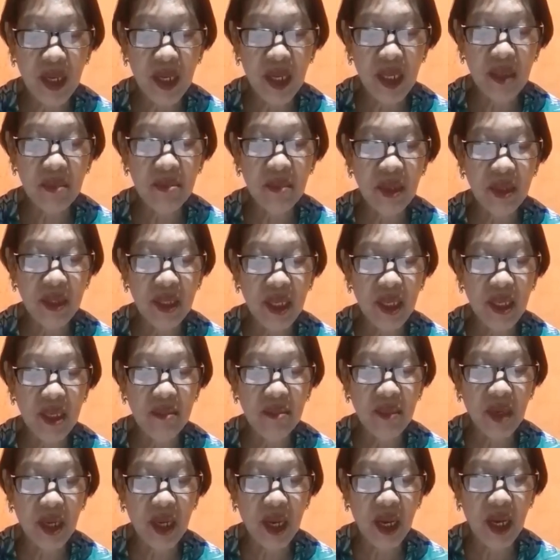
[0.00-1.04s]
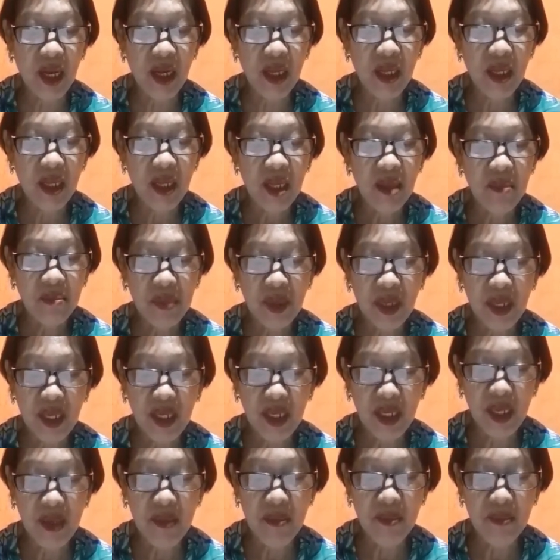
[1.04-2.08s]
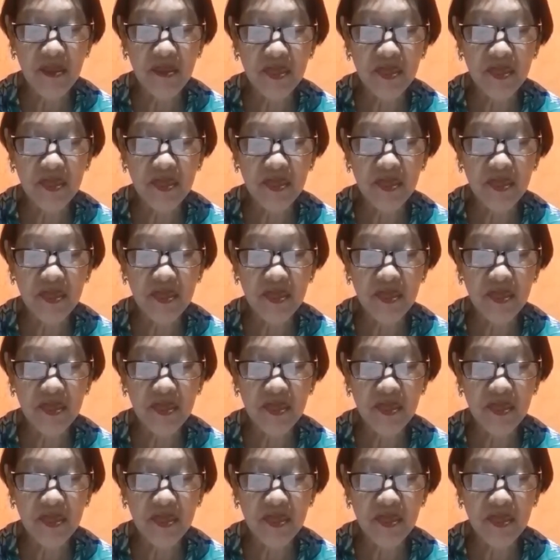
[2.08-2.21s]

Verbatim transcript: at maging mga pananim.